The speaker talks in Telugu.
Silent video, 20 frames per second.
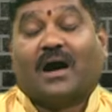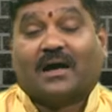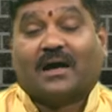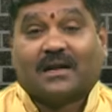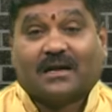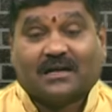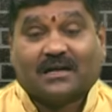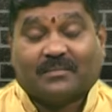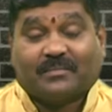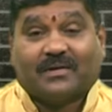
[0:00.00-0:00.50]

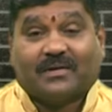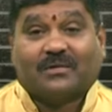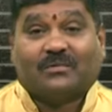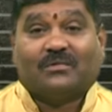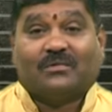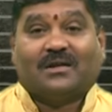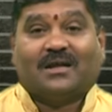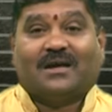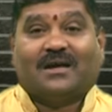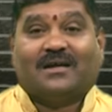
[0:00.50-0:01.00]
ఆరాట
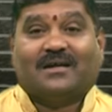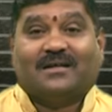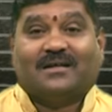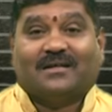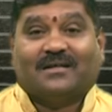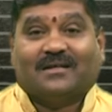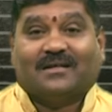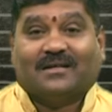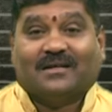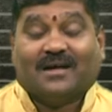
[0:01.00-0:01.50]
పడకుండా
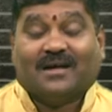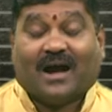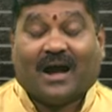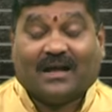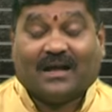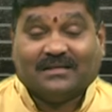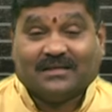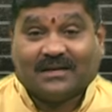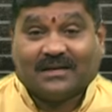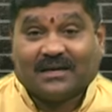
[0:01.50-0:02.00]

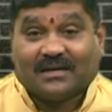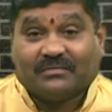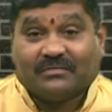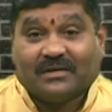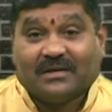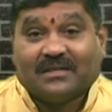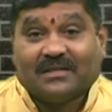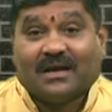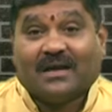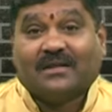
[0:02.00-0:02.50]

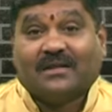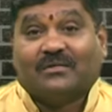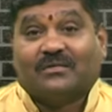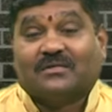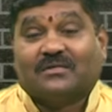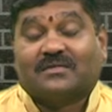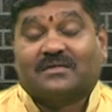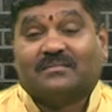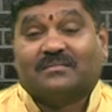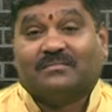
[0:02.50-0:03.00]
అందనటువంటి
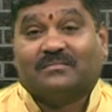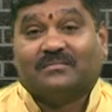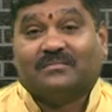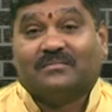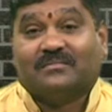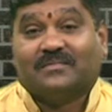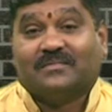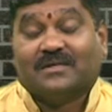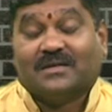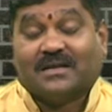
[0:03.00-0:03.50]
దానికోసం
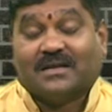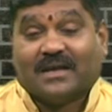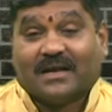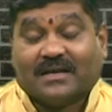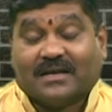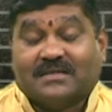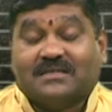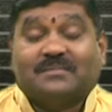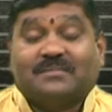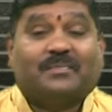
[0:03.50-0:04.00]

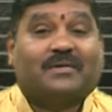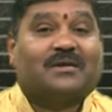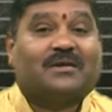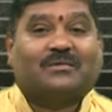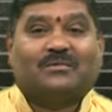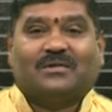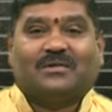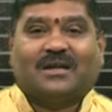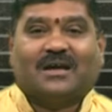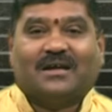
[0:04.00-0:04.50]
ఎగిసి
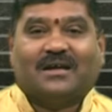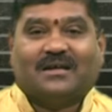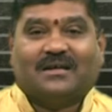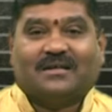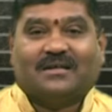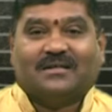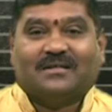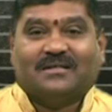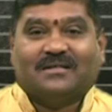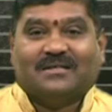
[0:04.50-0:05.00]
పడకుండా
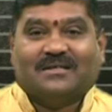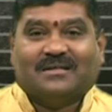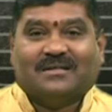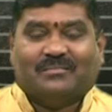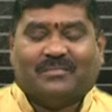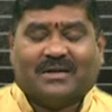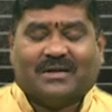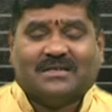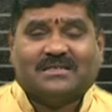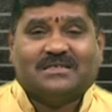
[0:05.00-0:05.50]

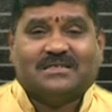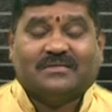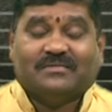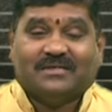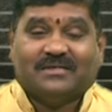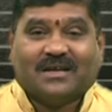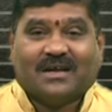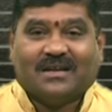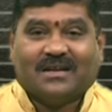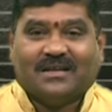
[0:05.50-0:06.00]
మన
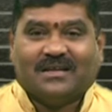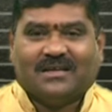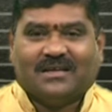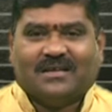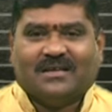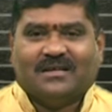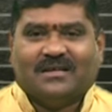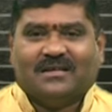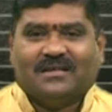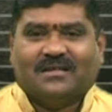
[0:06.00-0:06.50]
జీవితాన్ని
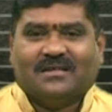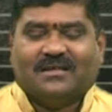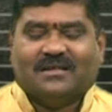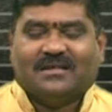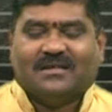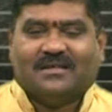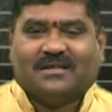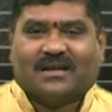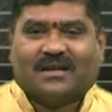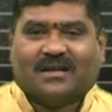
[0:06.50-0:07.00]

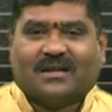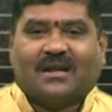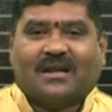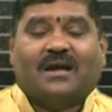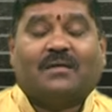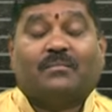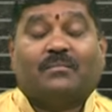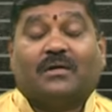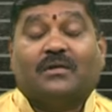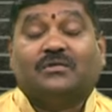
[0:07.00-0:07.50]

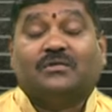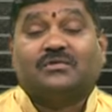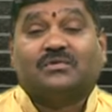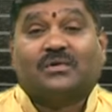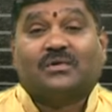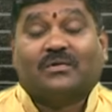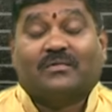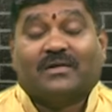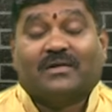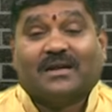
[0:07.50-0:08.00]
ఎట్లా
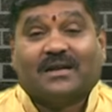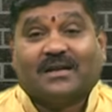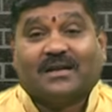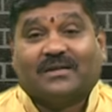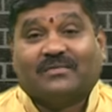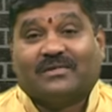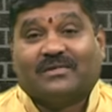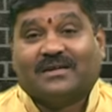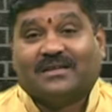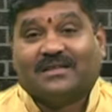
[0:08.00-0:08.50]

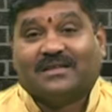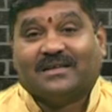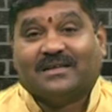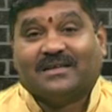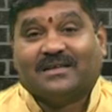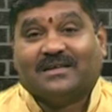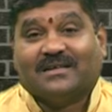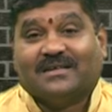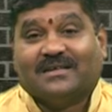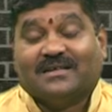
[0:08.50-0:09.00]
మలుచుకోవాలనేటువంటిది
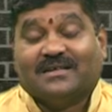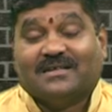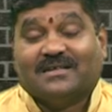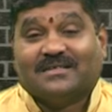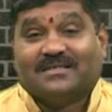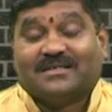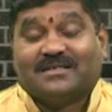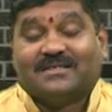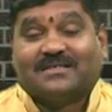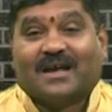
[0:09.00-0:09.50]

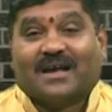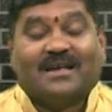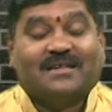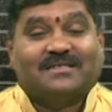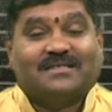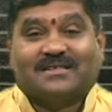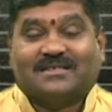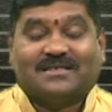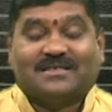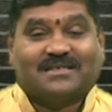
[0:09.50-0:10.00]
శ్రీ సాయి
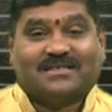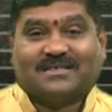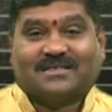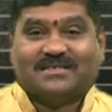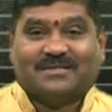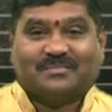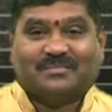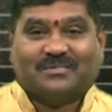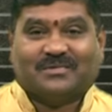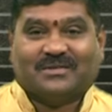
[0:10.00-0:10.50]
సచ్చరిత
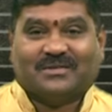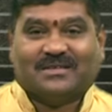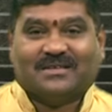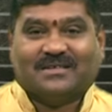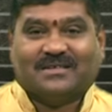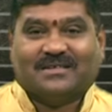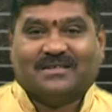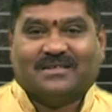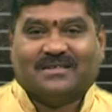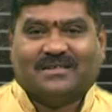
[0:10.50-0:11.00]
చెప్తుంది
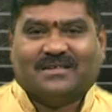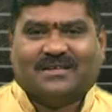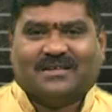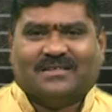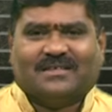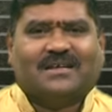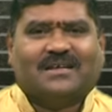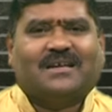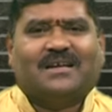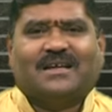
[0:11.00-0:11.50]

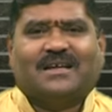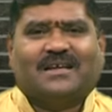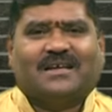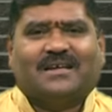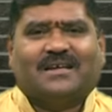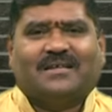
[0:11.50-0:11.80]
ఎందుకంటే